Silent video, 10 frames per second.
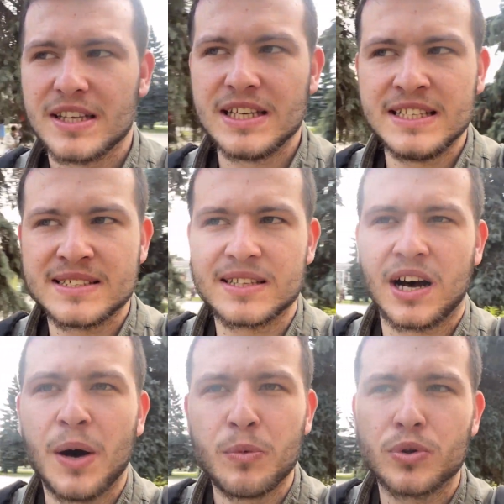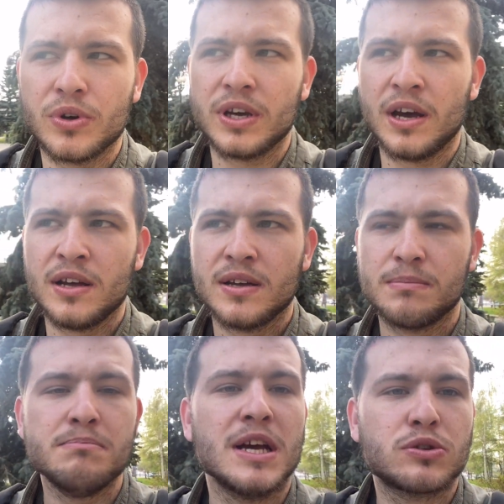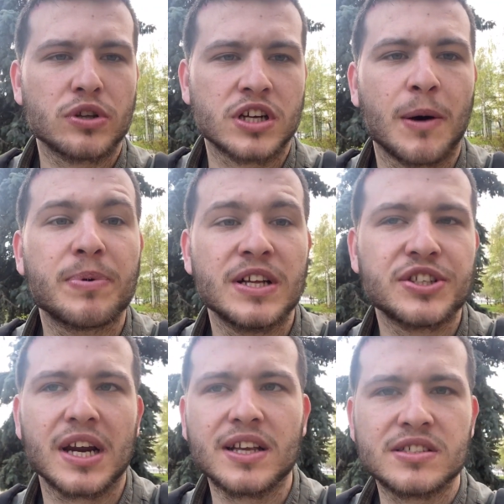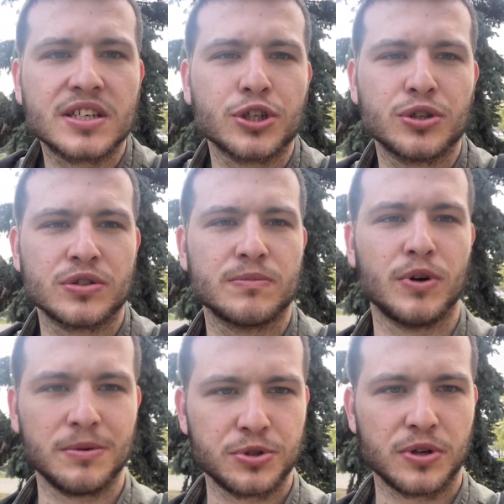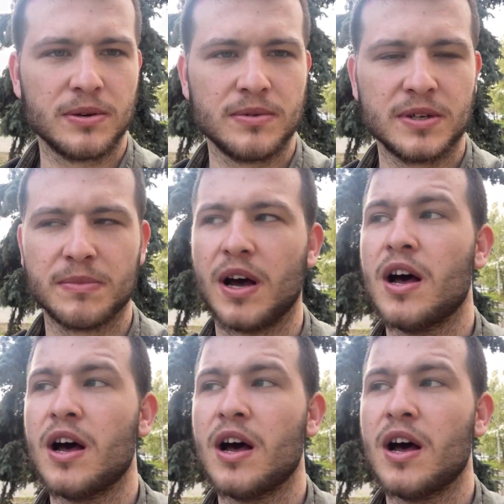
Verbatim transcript: izdiham oluyor ya. Metroda kapıdan çıkarken sıkışıyorsun. Böyle bir şey olabilir mi?